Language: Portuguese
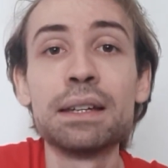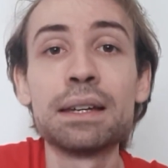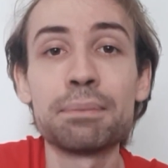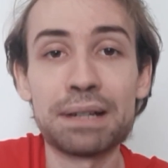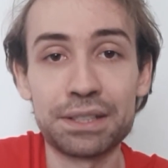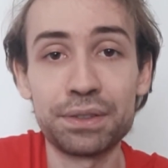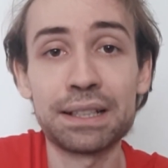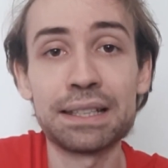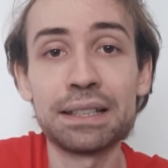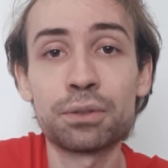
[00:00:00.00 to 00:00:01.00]
mas
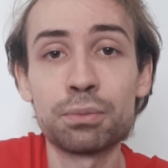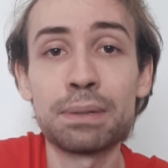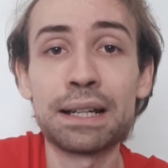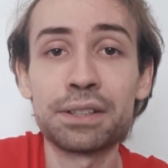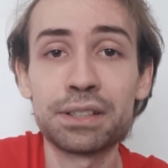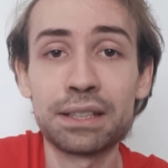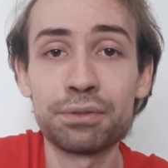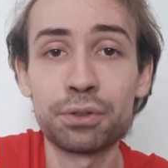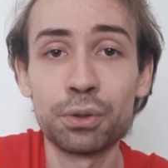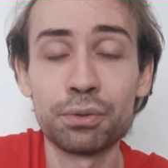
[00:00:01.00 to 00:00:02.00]
ficaria com Bart e
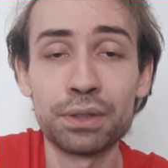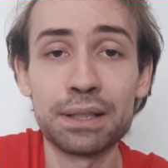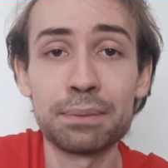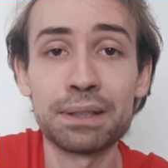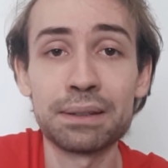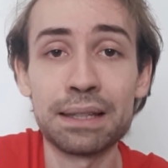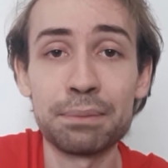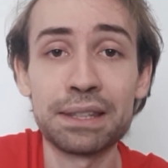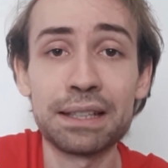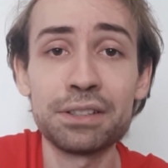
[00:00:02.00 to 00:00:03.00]
Kvitova na, na
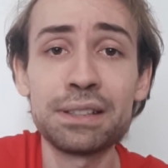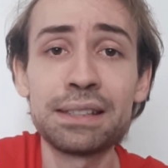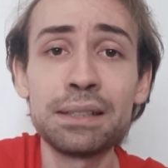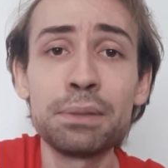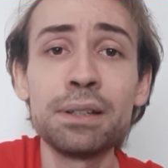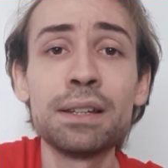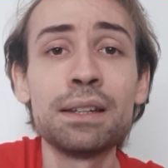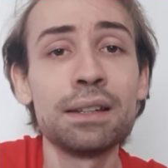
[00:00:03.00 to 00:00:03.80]
metade de cima.